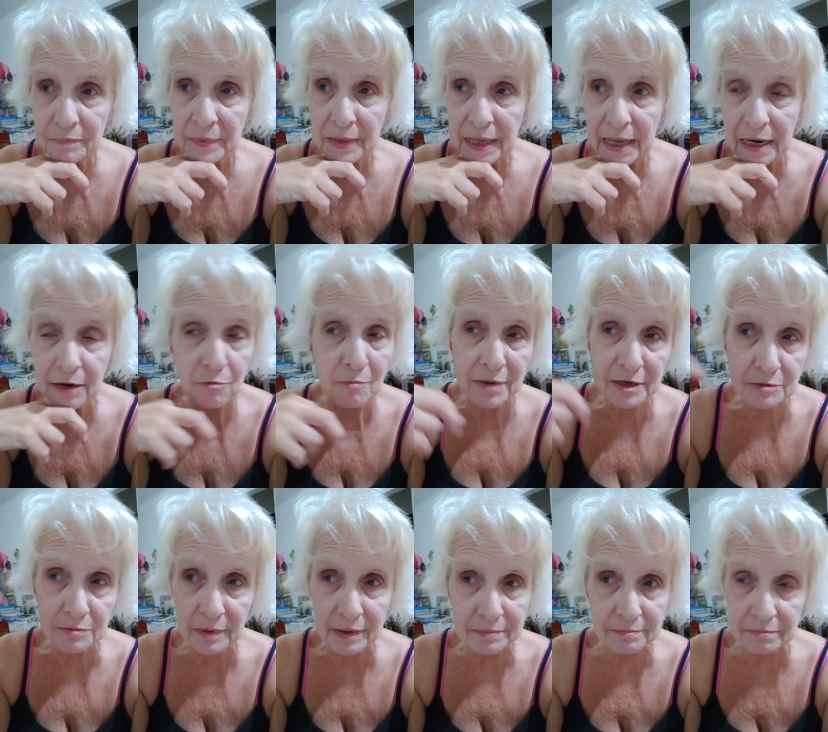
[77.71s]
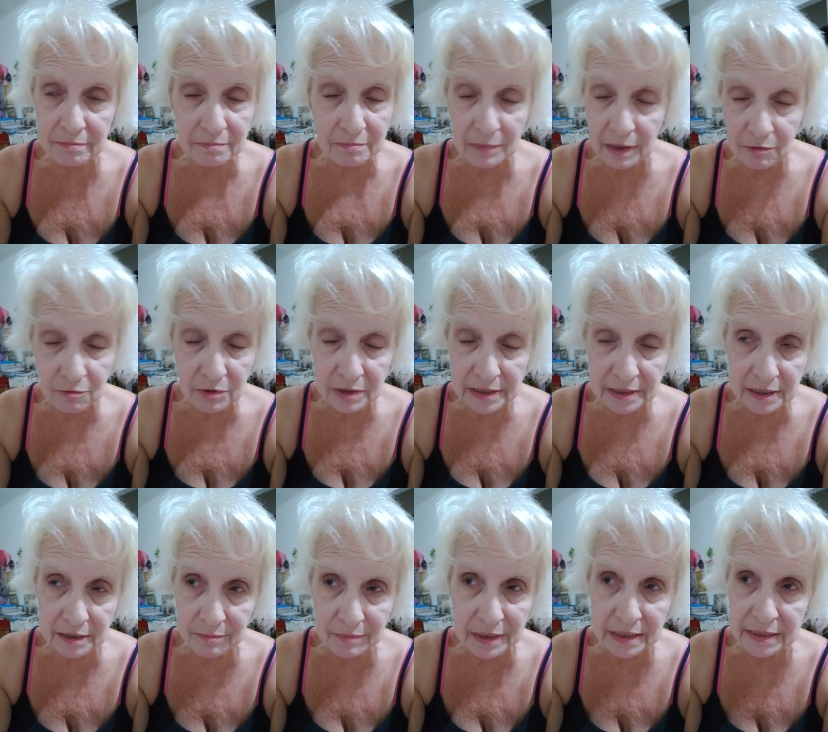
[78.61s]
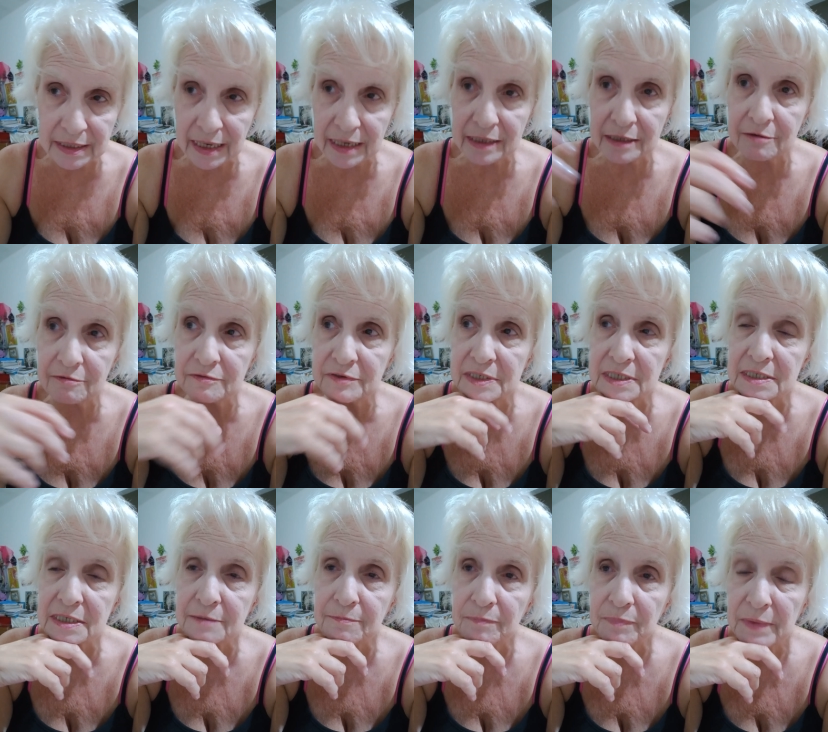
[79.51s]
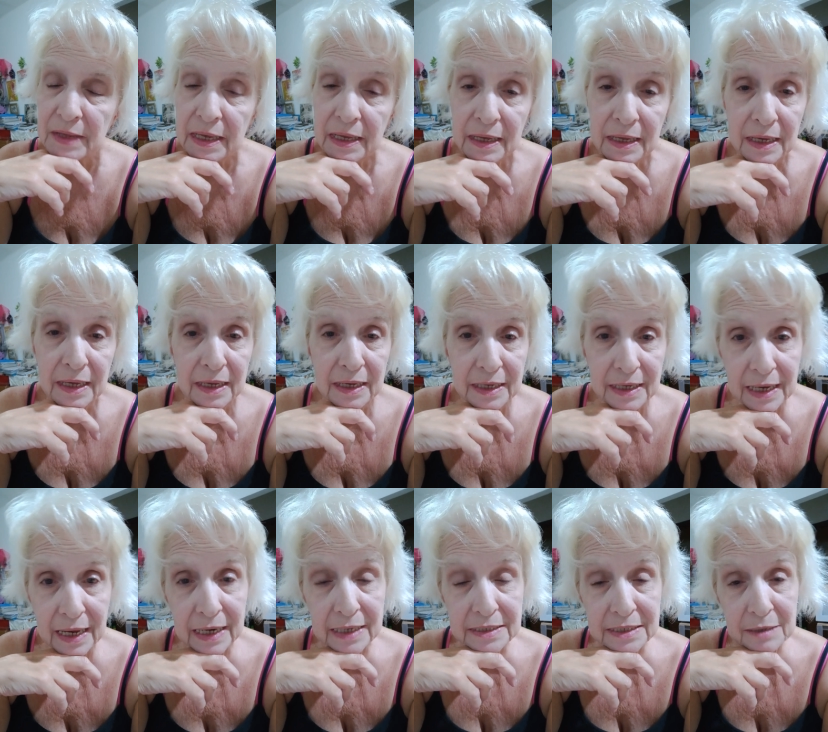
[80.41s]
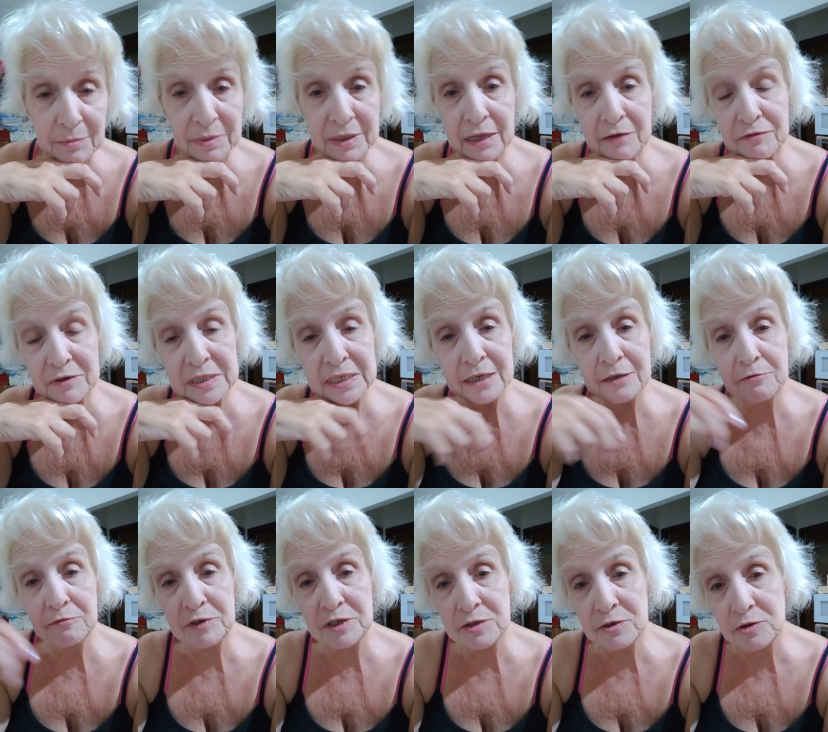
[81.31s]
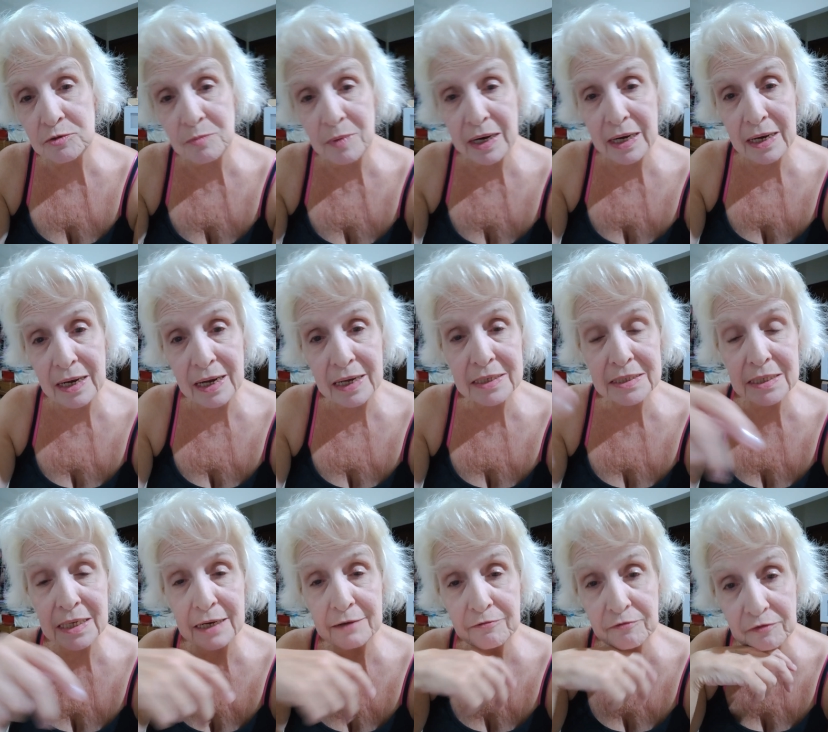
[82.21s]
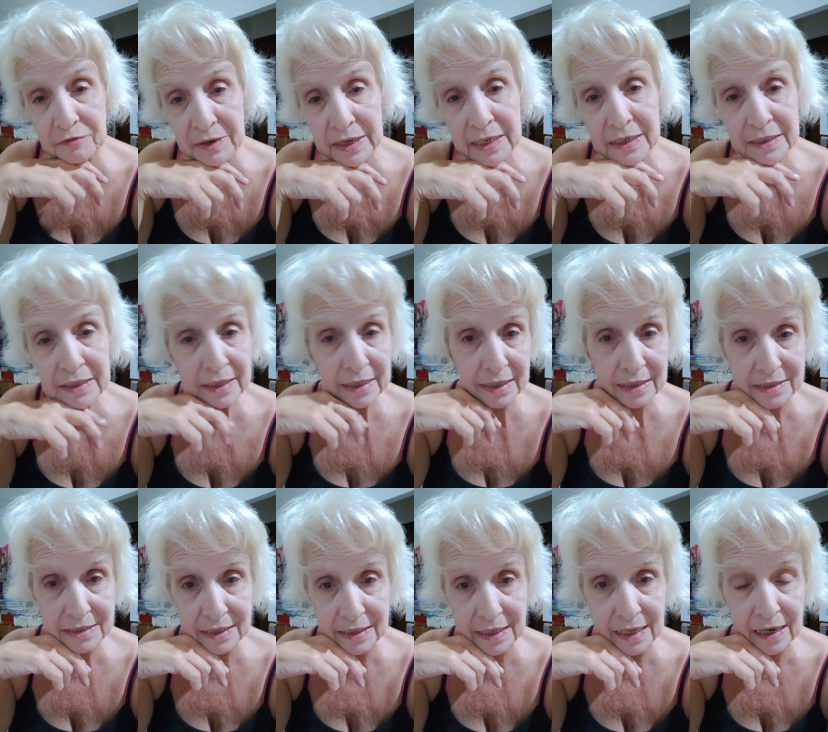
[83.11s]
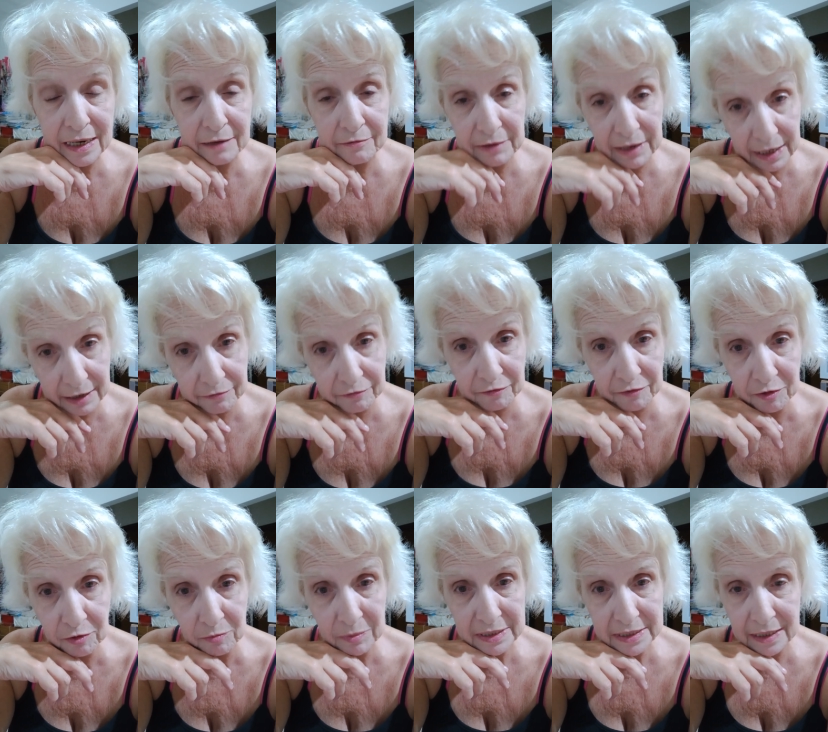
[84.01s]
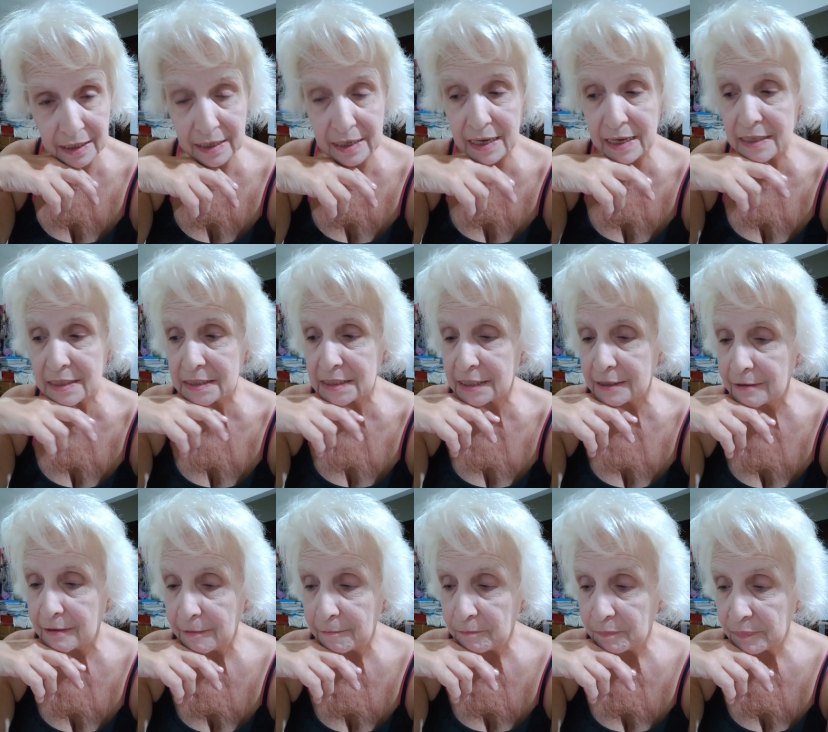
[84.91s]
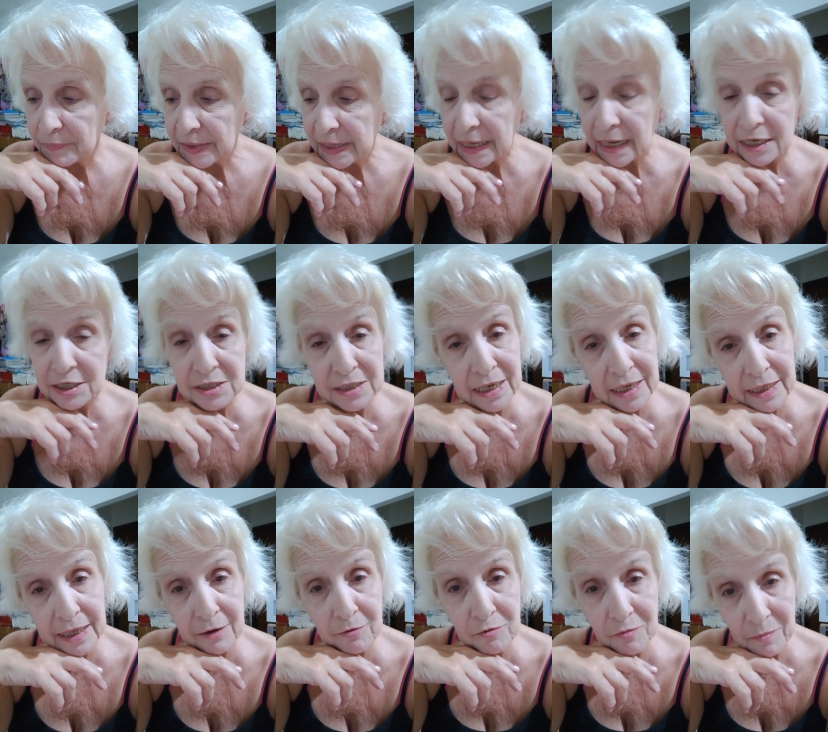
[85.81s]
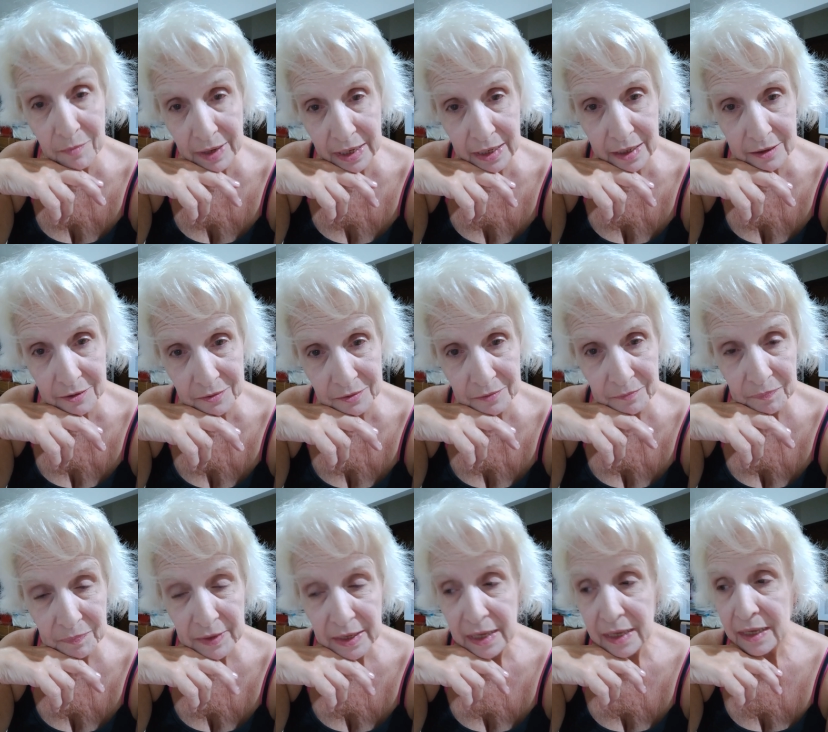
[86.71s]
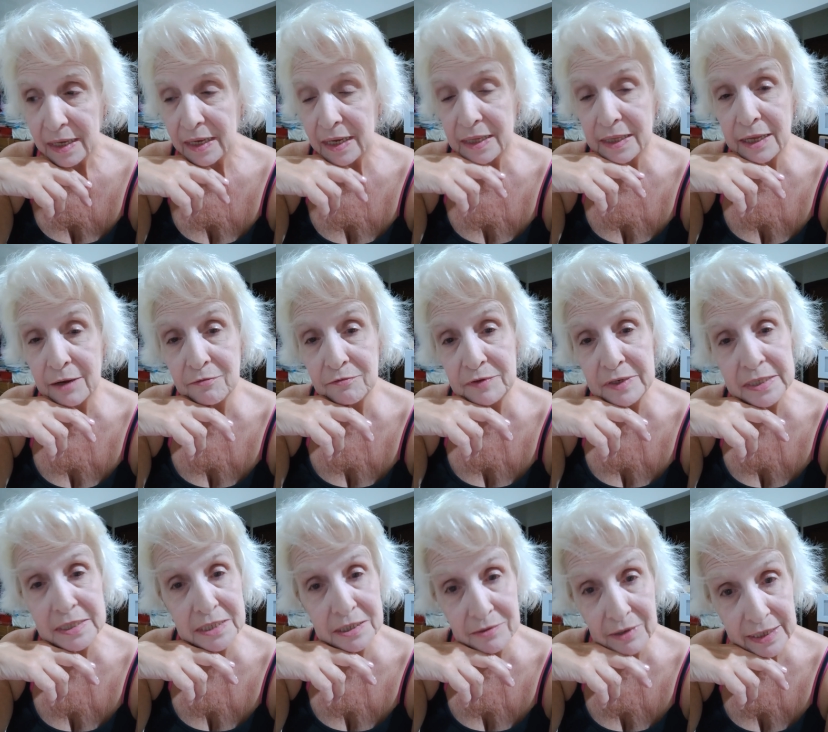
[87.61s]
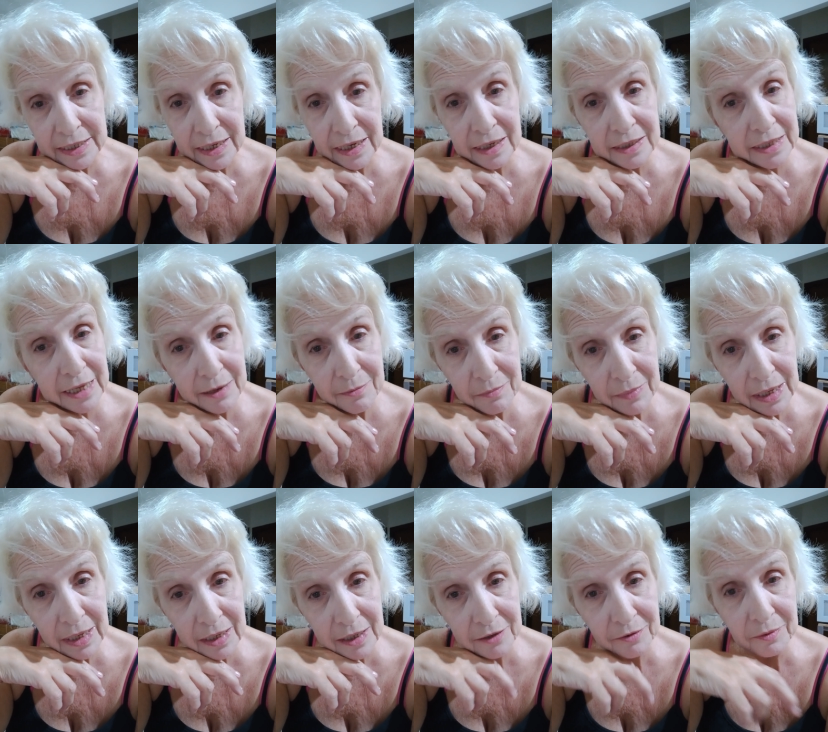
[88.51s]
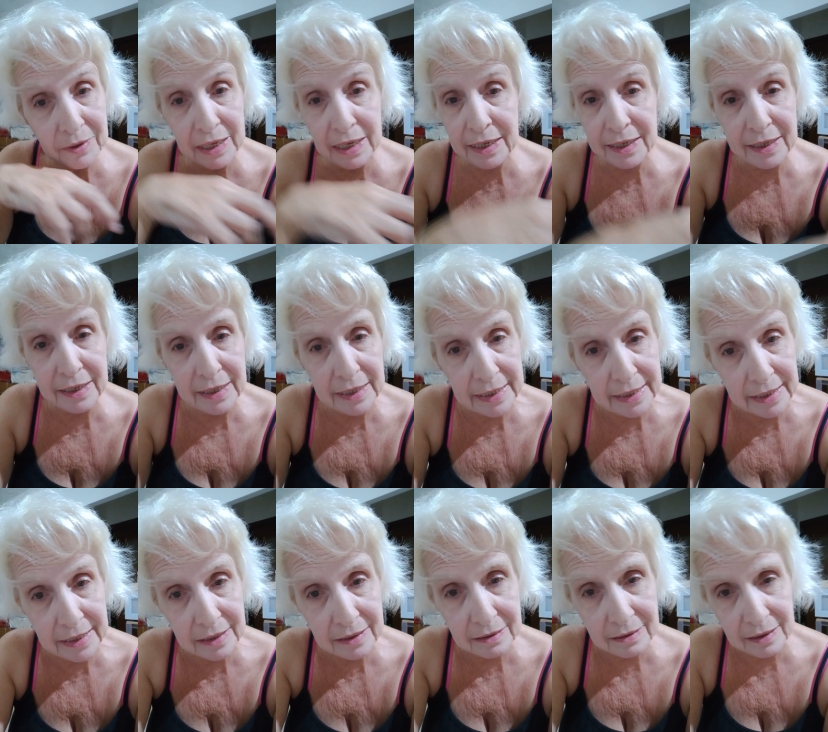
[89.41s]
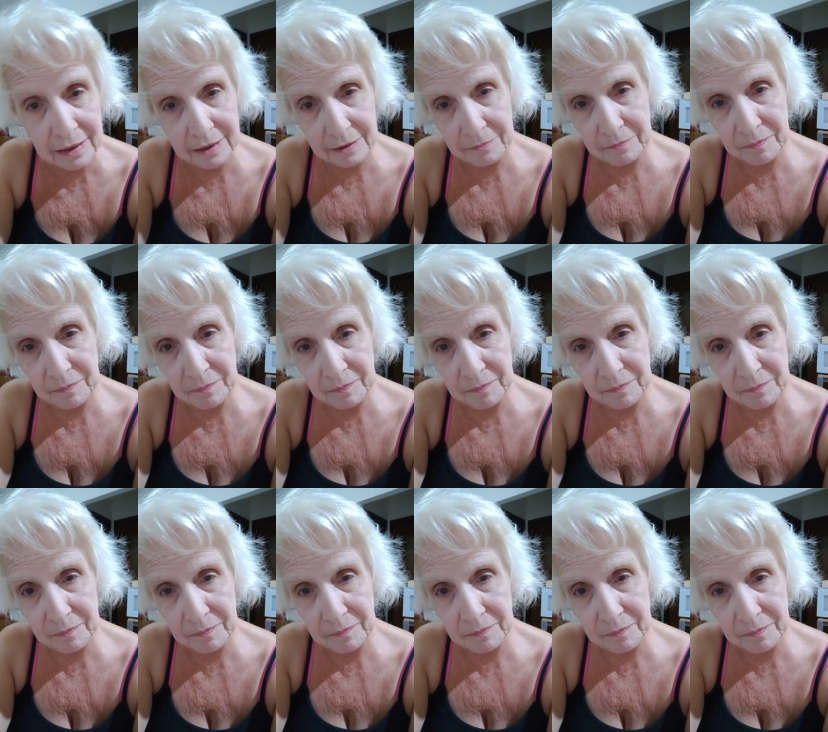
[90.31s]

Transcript: Ela é com mais uma, uma outra irmã dela, talvez. E ela sempre está fazendo vídeo de uma casa na frente da casa dela. Ela filma essa casa e ela diz que ela está com medo, que tem um vizinho ali que ela tem medo, que ele grita.